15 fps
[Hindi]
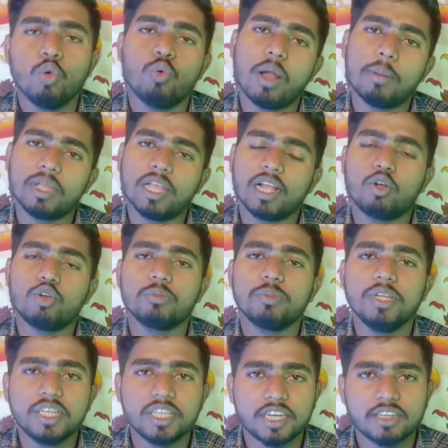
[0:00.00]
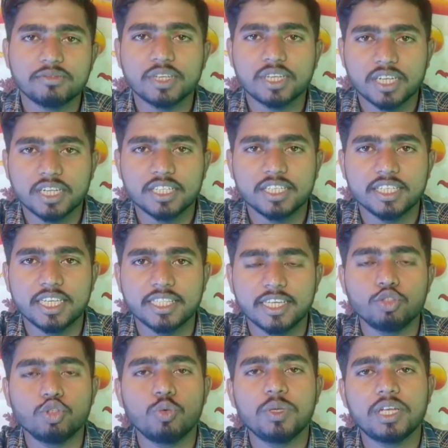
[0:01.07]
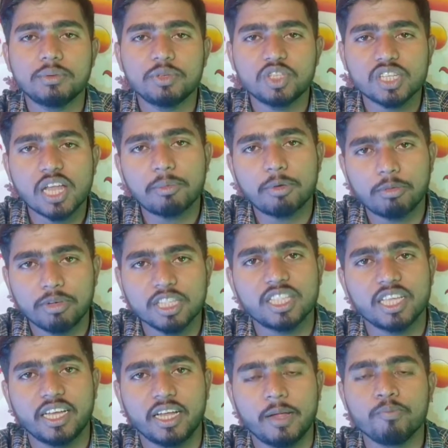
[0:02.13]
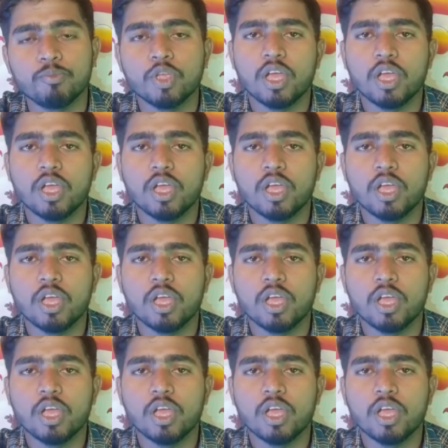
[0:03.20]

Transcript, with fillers: वो आपके अकाउंट में ट्रांसफ़र कर दिया जाता है जो भी कमीशन आपको बनता है